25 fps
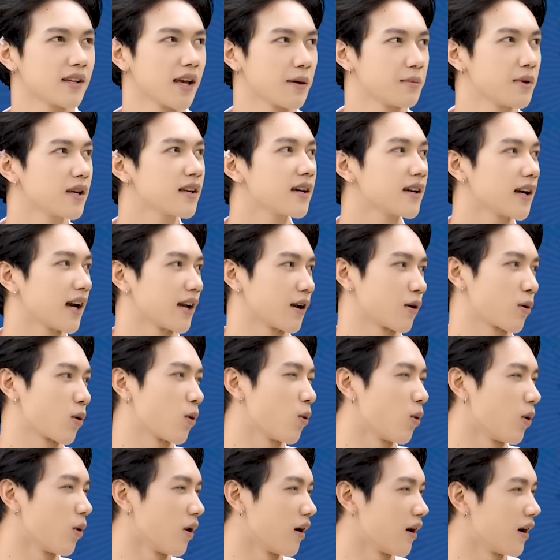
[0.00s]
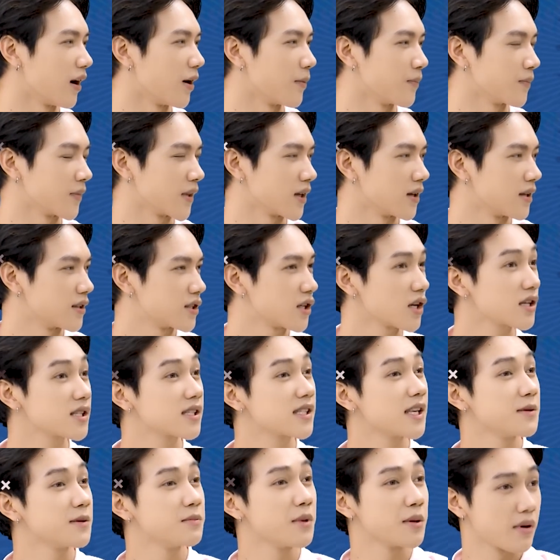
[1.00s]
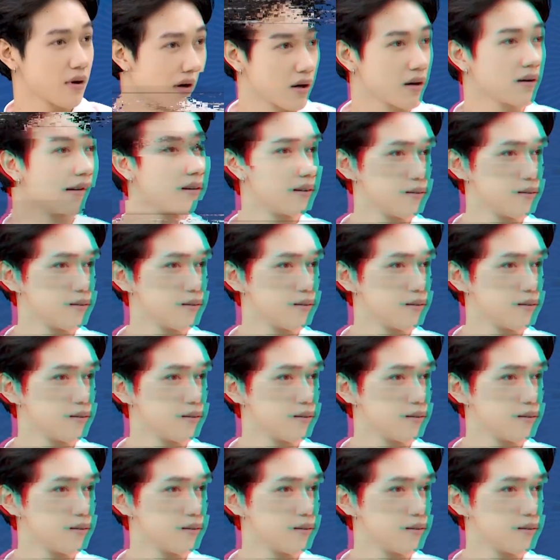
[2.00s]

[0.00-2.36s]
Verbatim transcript: Em thích hình ảnh của Justin Bieber.